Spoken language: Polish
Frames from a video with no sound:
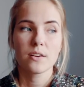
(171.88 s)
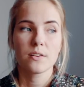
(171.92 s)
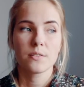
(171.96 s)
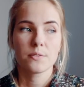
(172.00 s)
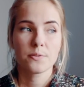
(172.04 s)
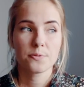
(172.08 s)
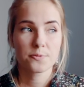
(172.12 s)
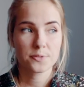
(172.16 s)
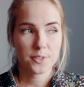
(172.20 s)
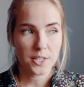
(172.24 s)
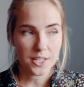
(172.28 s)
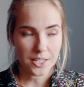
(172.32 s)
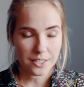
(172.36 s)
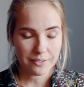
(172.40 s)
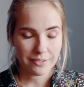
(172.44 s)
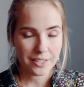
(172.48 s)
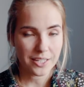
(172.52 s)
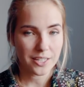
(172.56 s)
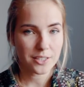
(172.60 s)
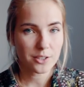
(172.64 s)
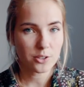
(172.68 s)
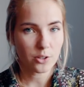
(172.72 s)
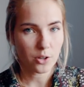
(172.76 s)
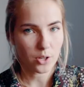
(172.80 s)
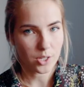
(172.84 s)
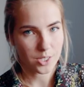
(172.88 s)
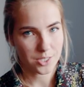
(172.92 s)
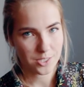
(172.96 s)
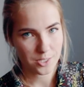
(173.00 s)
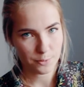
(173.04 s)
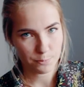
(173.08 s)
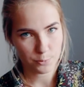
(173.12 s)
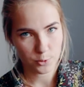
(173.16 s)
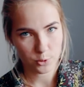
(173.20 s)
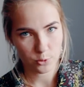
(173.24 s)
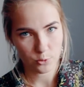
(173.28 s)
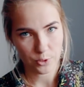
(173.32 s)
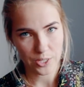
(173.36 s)
W tej chwili to
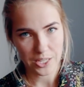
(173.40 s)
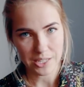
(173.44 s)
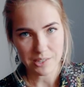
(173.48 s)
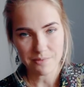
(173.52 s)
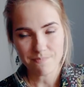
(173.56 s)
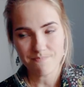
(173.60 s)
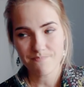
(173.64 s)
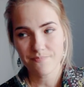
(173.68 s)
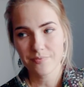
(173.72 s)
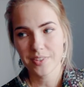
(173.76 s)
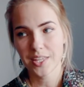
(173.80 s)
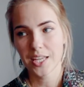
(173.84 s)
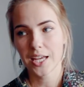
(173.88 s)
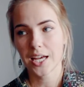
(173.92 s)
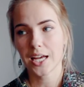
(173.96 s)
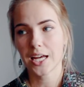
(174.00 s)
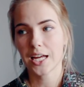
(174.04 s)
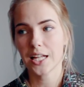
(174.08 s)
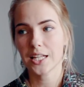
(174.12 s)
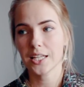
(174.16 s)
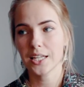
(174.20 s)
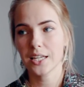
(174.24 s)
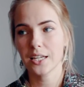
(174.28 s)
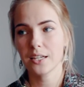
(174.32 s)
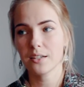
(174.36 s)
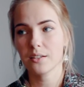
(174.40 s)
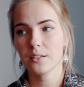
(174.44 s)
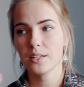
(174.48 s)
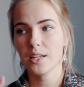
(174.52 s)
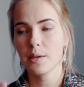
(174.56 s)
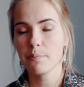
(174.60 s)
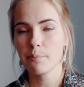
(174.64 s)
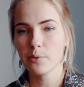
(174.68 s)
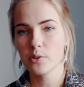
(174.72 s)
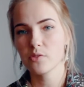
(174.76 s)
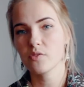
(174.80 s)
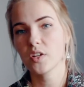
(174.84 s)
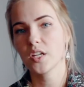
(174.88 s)
akceptuję, ale
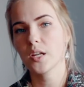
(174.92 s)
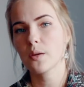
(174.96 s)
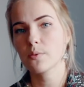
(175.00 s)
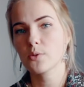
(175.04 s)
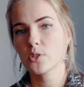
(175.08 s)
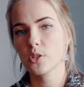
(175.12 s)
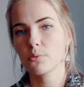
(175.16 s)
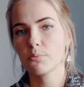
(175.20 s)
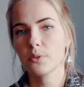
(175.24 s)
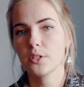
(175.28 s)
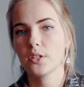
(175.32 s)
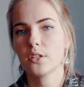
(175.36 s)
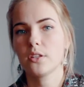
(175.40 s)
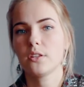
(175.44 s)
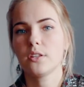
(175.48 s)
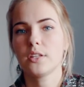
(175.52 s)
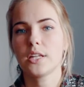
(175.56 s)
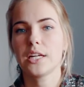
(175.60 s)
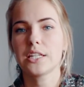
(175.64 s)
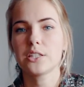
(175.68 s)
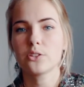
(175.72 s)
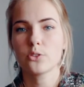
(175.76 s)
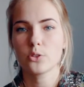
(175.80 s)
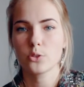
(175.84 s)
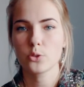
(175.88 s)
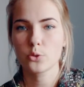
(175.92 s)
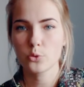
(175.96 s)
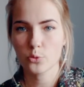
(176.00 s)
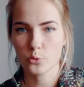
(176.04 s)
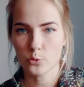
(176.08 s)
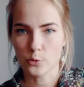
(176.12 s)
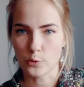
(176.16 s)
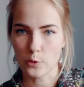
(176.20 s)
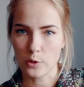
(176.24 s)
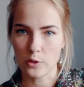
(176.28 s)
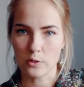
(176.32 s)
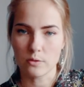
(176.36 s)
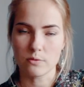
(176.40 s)
nie pozwalam sobie na to
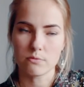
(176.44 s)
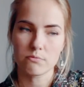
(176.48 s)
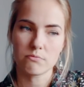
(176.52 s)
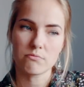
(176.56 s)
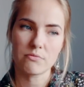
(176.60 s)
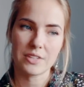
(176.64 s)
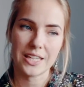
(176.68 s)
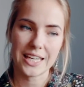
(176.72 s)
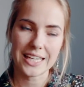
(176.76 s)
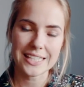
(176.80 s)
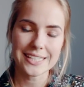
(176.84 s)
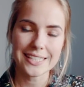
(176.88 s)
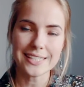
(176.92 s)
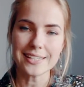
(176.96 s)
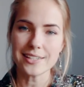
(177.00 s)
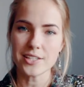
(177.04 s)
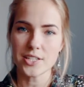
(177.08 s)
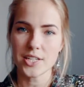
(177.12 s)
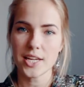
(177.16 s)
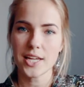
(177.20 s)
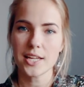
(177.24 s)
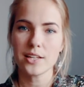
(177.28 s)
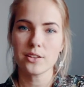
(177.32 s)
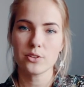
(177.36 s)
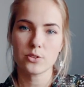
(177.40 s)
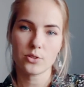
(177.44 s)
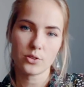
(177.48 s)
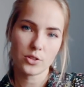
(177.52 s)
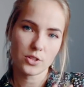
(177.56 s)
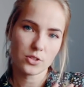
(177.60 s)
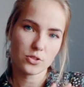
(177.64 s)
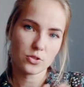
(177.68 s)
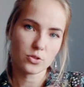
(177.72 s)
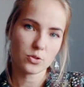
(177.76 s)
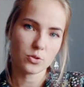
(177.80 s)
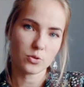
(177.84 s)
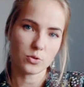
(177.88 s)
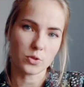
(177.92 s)
długo. Jeden dzień to
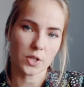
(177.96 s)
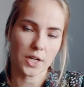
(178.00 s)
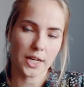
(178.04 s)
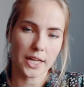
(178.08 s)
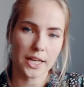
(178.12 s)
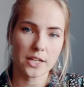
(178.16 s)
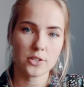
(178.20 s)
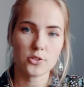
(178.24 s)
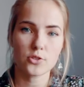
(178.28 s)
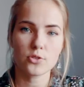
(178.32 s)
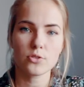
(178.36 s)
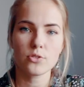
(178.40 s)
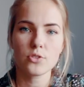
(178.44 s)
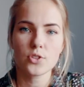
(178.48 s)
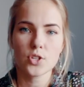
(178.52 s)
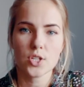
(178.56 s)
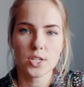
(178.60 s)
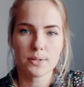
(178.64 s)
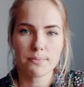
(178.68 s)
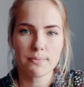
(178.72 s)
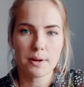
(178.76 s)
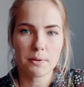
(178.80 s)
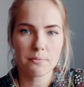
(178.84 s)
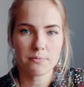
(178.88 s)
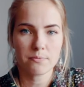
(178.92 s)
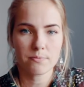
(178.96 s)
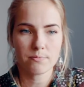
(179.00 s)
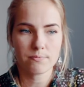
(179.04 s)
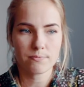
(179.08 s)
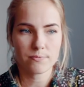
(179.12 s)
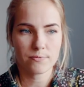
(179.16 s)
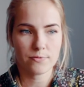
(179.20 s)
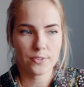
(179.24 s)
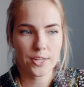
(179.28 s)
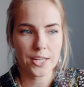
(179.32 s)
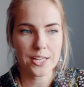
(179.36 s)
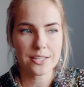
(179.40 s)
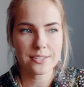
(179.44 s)
jest góra. Jak czuję, że mam
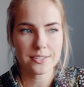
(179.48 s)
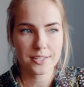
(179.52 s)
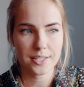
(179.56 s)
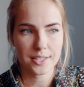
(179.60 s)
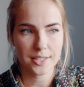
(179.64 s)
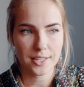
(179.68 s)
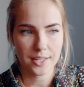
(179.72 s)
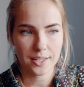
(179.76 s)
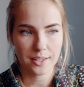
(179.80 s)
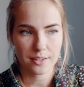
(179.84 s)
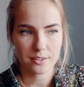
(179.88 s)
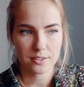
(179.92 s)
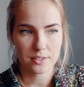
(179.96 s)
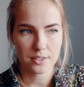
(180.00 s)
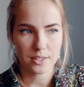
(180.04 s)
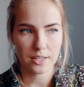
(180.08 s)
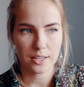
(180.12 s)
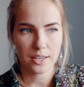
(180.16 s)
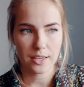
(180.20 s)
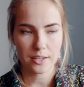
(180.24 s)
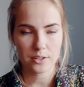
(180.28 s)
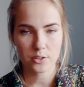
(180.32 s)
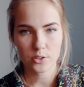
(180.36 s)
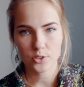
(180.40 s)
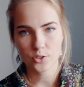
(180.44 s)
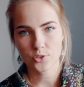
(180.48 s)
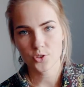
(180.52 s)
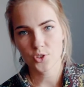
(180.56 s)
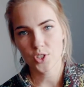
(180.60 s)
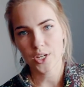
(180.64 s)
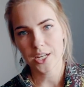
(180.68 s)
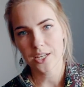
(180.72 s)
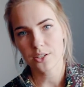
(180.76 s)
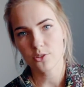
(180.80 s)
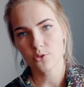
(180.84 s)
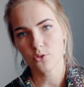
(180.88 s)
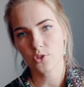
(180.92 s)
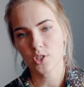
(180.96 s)
więcej tak, takiego
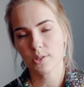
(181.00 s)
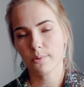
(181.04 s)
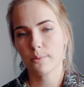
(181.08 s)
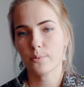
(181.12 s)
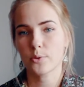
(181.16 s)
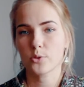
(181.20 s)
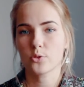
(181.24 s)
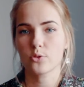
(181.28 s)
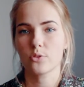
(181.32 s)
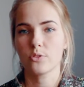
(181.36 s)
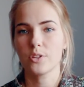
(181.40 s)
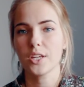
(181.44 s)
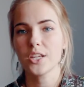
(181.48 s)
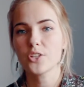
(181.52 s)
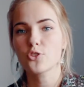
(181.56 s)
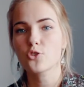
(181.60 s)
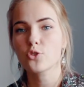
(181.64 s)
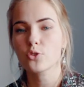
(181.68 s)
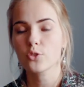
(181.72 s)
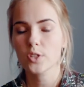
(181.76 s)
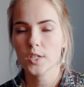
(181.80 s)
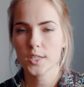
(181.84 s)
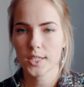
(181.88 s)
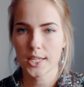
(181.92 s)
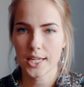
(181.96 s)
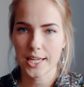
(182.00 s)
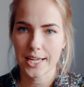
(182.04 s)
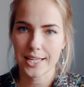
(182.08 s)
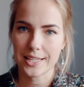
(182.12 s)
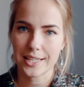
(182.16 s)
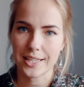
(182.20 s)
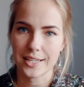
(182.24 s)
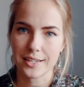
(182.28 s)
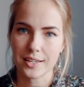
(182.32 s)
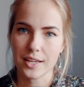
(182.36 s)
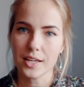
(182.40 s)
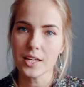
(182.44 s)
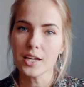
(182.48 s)
czasu, że po prostu nie czuję tej
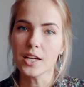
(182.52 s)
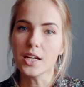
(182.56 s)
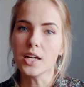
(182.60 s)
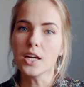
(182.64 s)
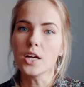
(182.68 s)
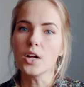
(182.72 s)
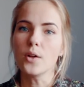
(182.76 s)
energii,